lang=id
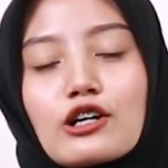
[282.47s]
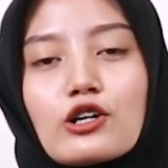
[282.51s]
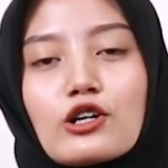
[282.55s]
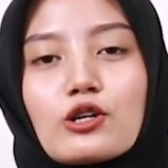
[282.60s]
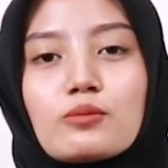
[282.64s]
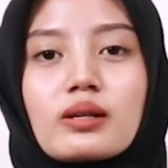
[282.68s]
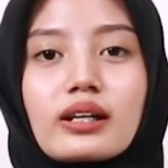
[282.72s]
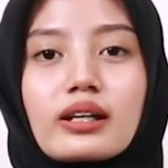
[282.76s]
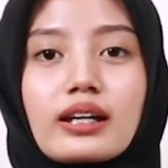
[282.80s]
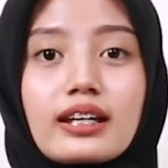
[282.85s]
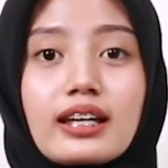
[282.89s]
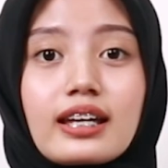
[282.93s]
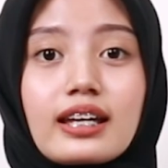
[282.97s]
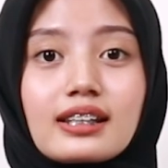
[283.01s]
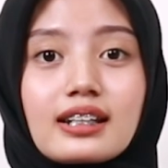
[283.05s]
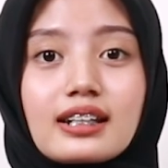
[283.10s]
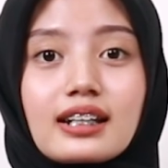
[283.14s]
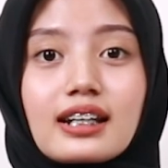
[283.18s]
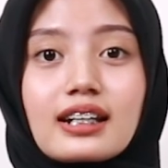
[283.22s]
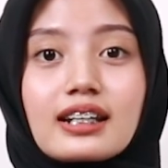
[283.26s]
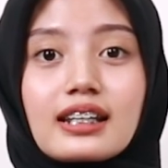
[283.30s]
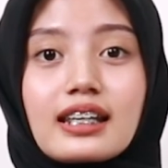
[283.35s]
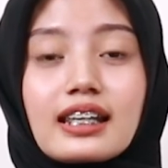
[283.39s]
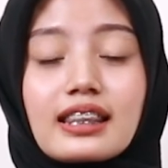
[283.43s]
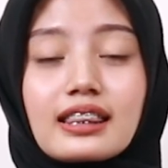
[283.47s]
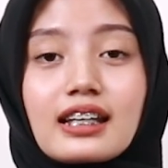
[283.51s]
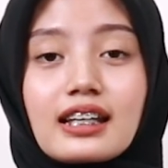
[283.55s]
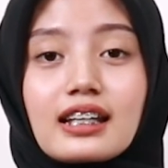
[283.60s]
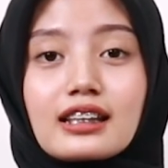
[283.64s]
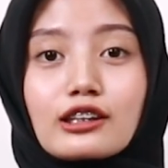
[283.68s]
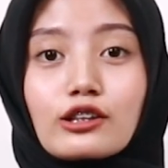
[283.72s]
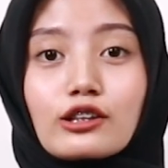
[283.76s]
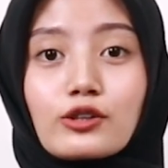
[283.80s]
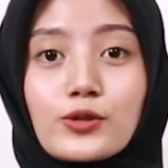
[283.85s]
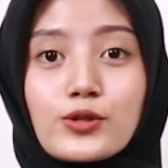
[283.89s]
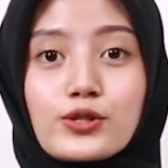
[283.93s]
Kalau berkegiatan kan
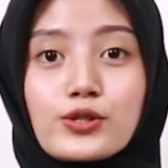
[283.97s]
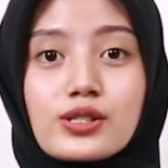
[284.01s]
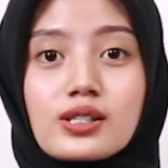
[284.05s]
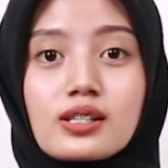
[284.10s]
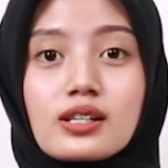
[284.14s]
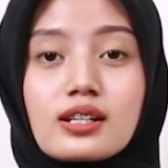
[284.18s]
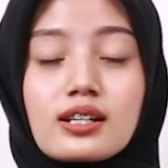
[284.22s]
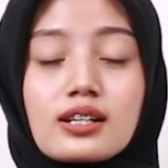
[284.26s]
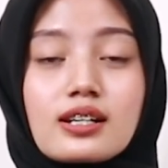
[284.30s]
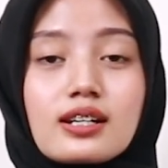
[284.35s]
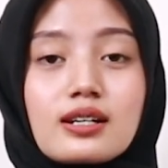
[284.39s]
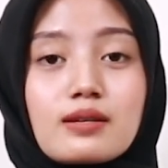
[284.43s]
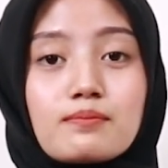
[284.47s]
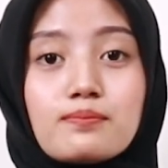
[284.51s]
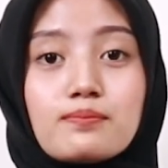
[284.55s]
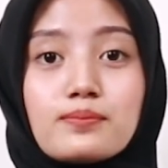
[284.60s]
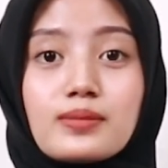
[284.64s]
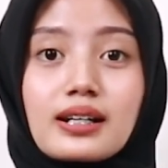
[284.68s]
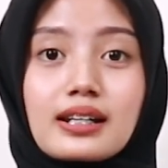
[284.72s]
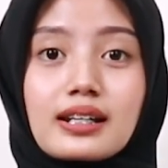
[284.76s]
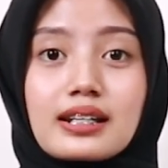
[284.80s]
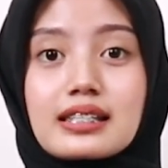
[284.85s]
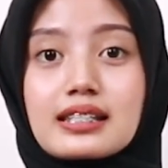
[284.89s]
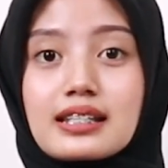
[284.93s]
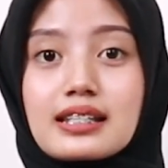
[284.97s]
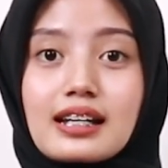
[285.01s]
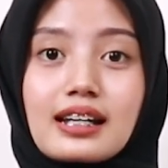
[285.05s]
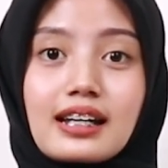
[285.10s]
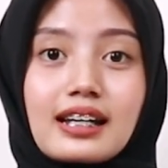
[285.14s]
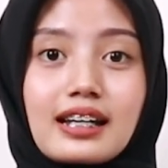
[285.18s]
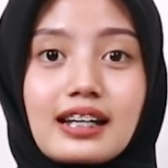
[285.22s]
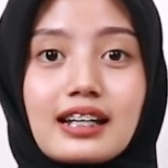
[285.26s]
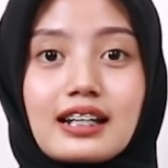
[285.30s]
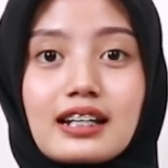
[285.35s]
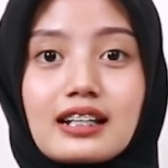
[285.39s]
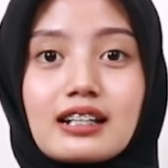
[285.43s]
kita terus bekerja
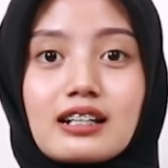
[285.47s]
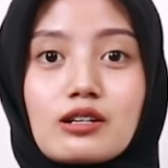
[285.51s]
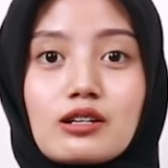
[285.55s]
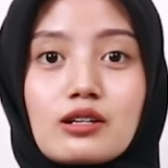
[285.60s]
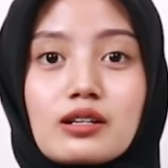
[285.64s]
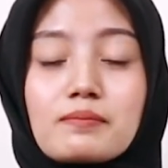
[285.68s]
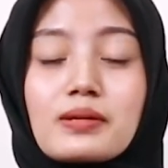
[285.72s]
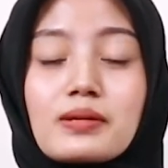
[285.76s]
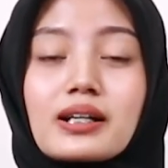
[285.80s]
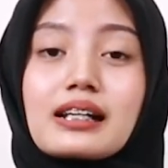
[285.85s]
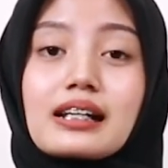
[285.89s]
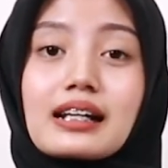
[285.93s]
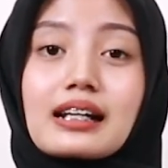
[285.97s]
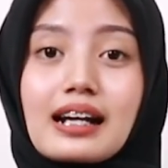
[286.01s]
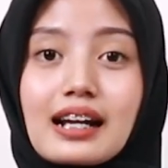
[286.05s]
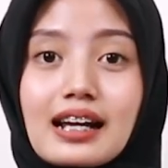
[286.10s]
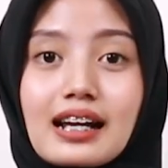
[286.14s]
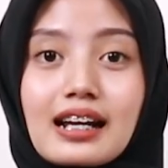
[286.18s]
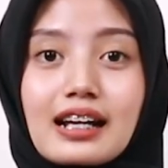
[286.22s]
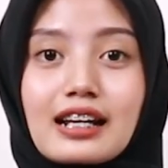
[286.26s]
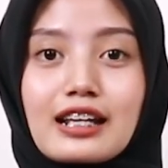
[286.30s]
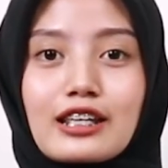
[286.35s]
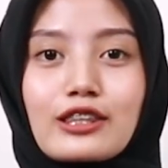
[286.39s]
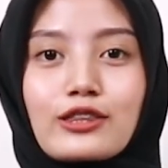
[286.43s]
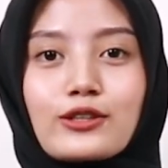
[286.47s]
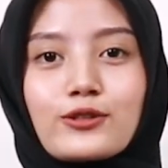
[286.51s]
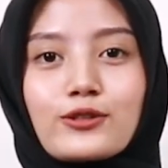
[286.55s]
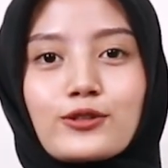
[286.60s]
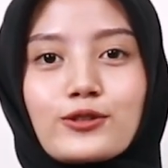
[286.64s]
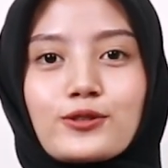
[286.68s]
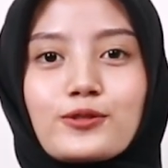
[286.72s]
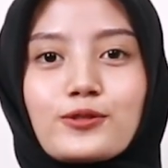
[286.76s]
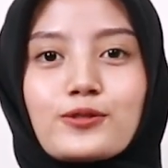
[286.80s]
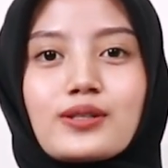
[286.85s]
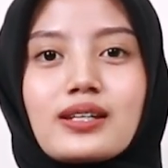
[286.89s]
kan, bergerak gitu.